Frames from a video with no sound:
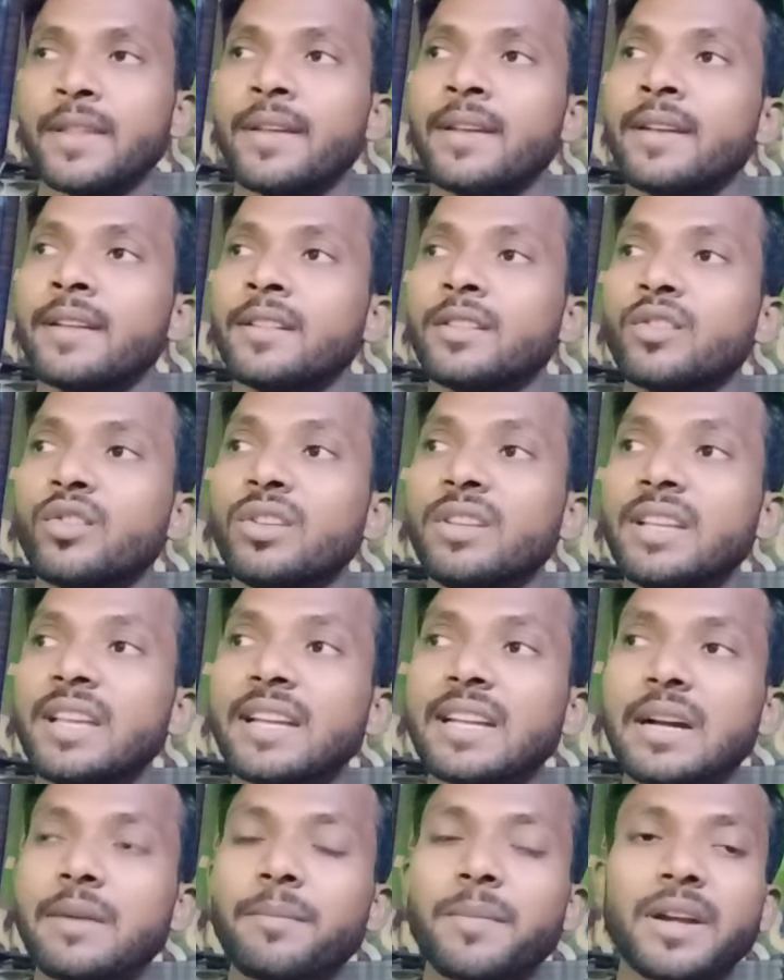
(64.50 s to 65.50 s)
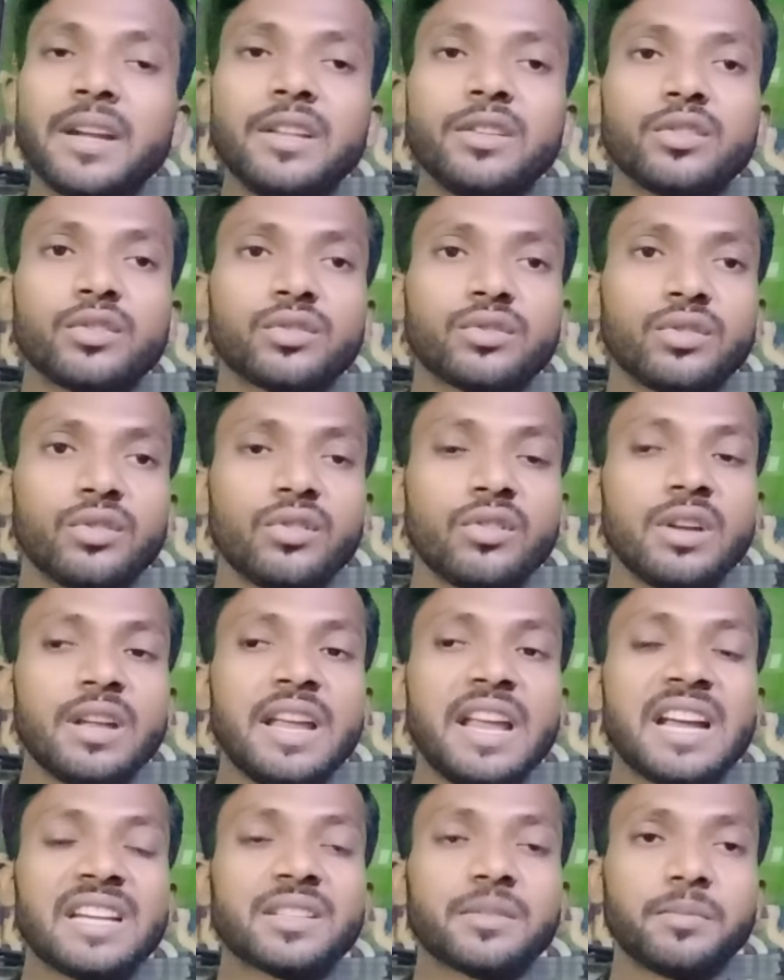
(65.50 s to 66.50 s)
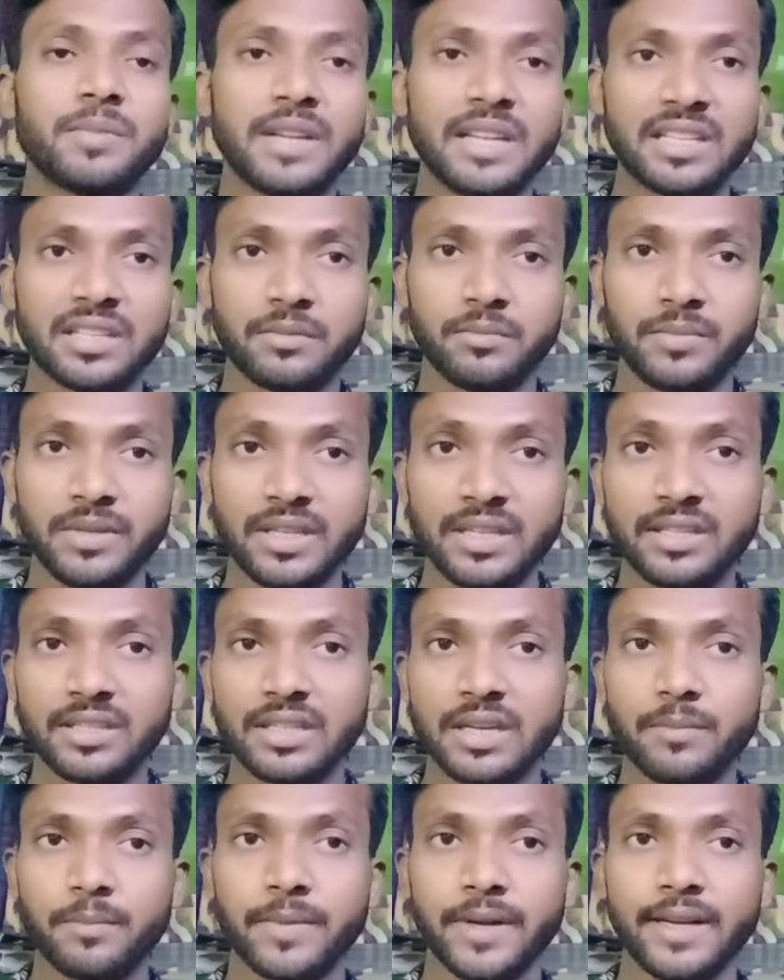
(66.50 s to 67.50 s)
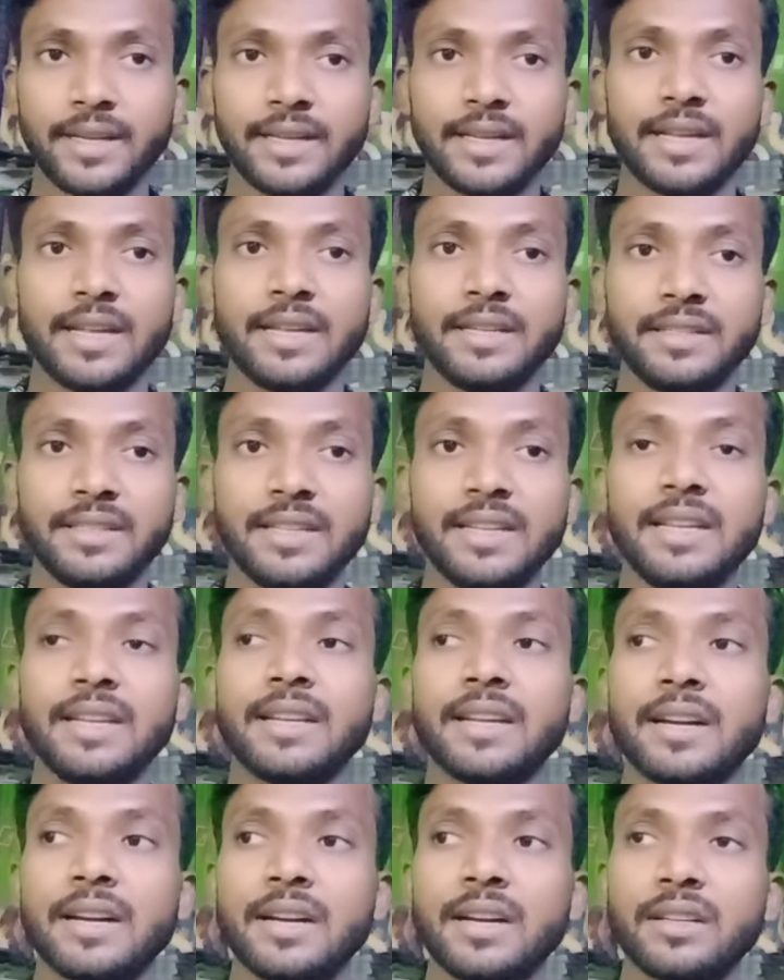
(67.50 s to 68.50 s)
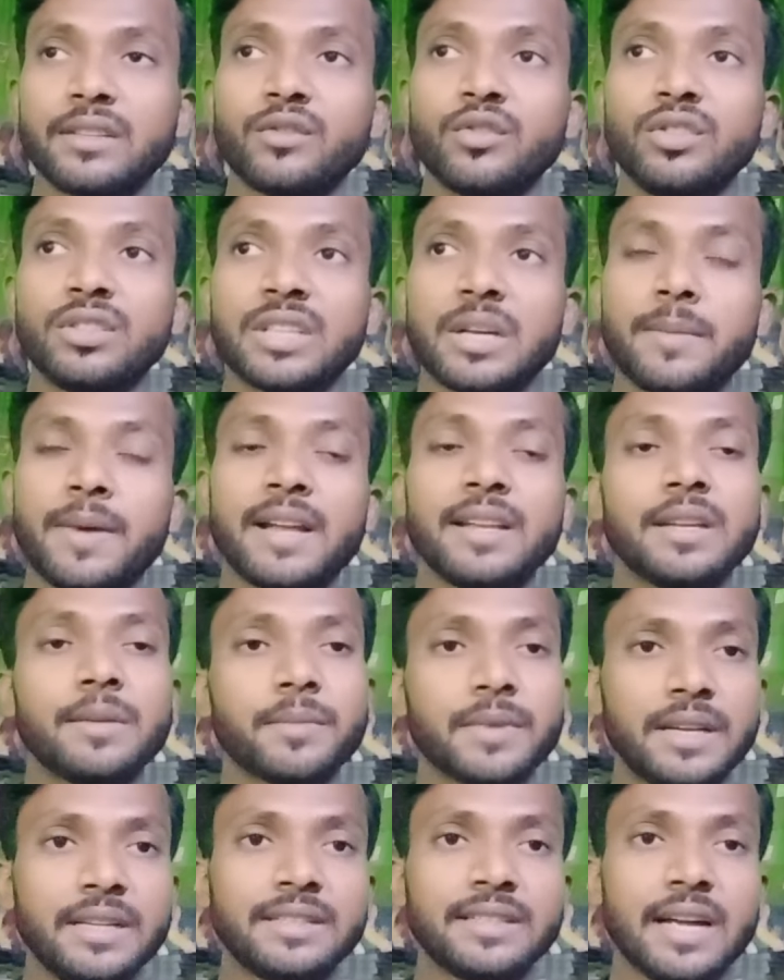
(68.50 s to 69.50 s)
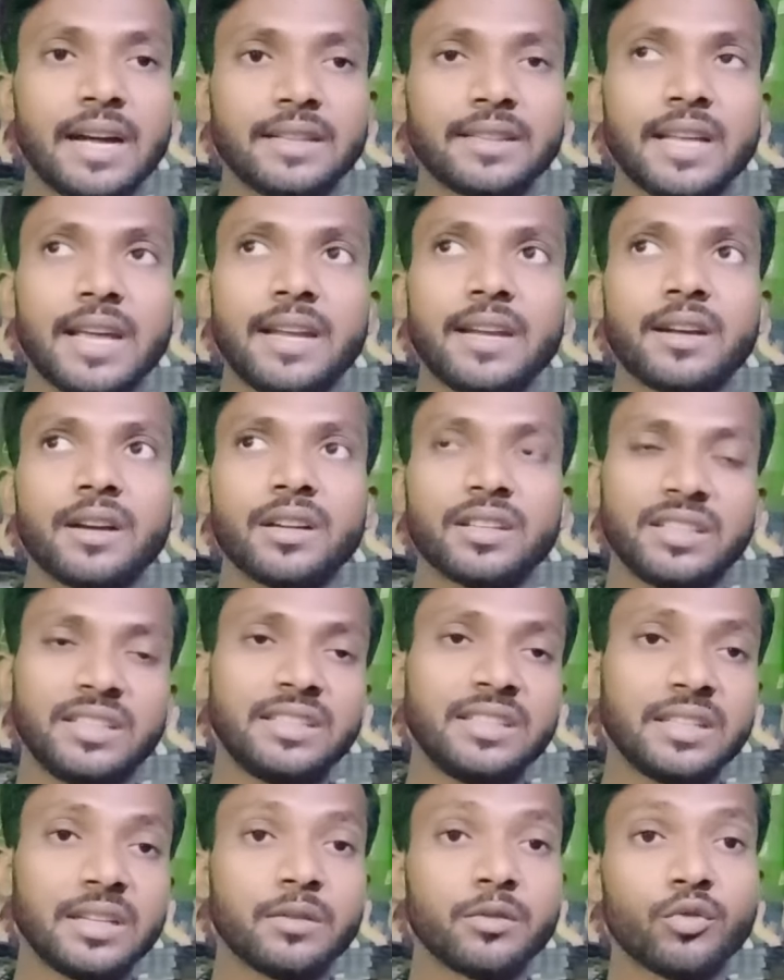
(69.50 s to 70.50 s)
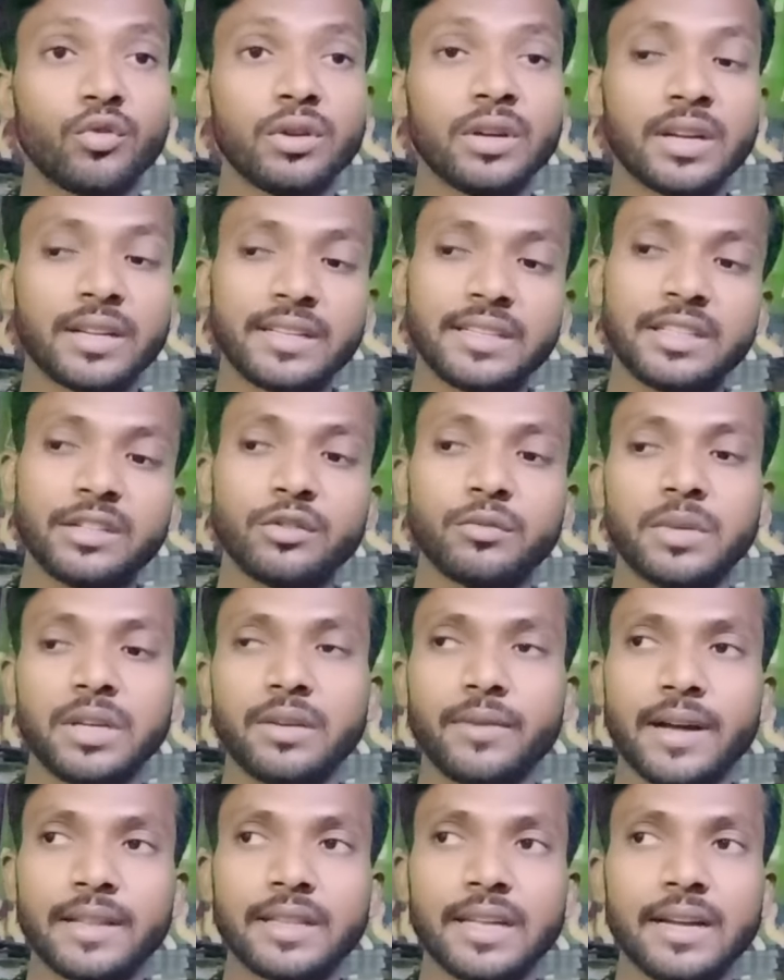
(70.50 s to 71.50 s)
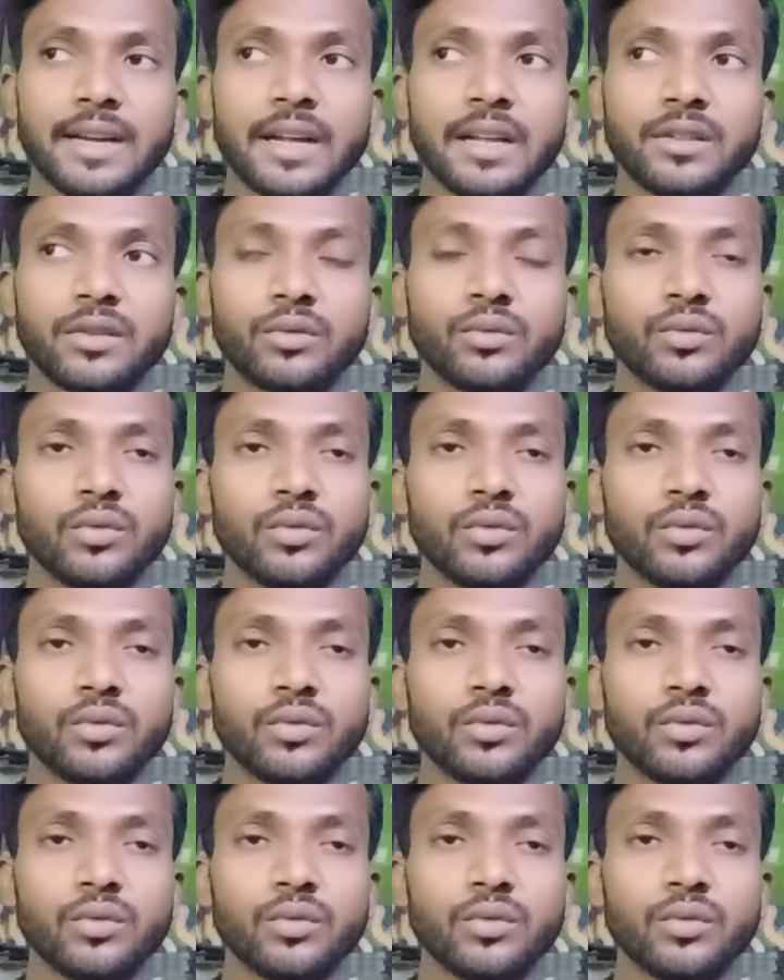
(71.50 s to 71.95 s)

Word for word: तो ये कंपनी दोस्तों एक्सप्रेस बीज कंपनी है ये ना कोई सामान जब कहीं से आता है ना किसी ने कोई ना किसी को भिजवाता है ना तो वो